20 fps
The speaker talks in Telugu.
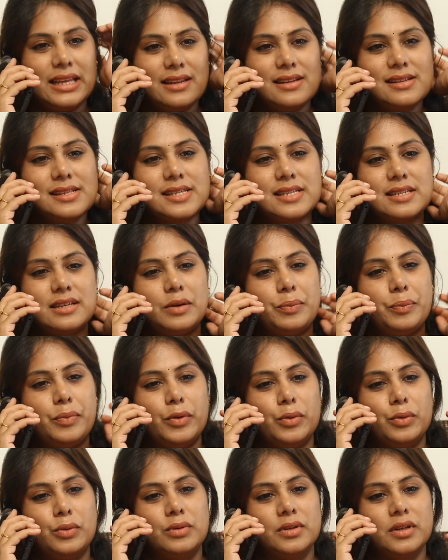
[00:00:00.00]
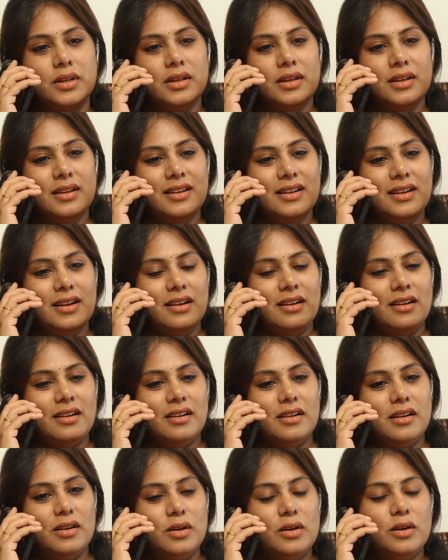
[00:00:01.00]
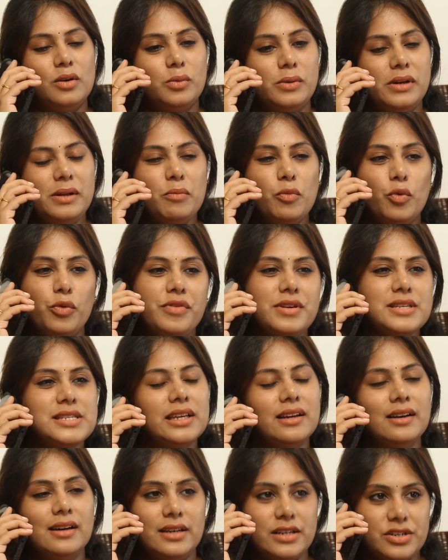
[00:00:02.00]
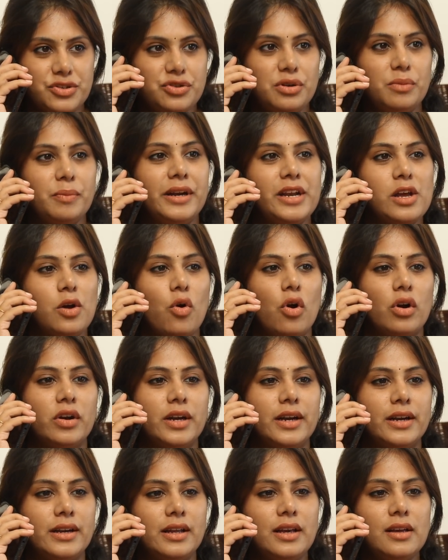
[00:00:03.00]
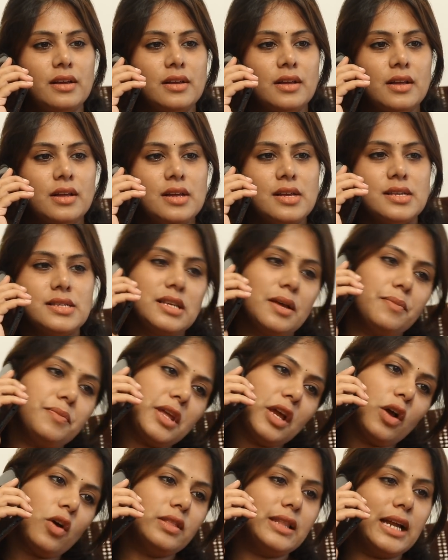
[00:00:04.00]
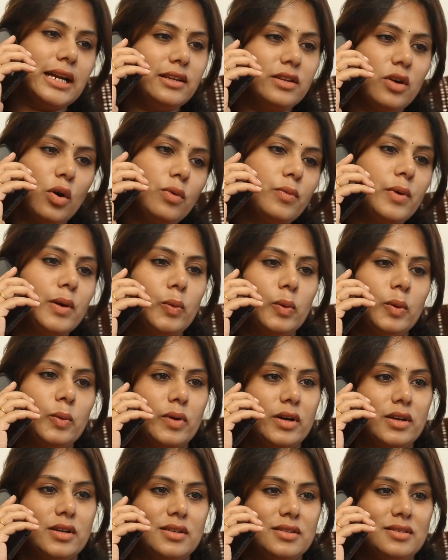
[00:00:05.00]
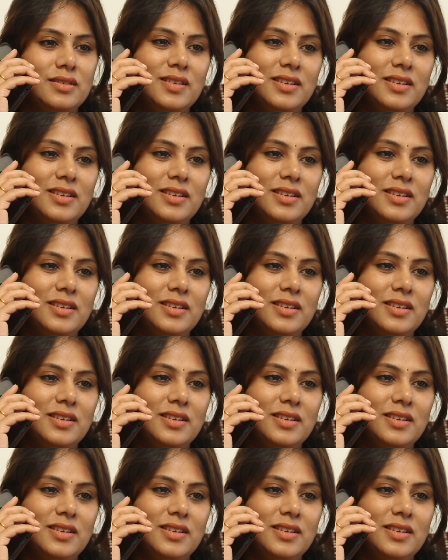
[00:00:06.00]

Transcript: సీరియల్స్ సార్ ఇప్పుడు ఓన్లీ uh, మూవీస్ ఇంకా డిజిటల్ మీడియా కాంటెంటే సంథింగ్ ఆన్ దట్ గ్రౌండ్ వీ విల్ వర్క్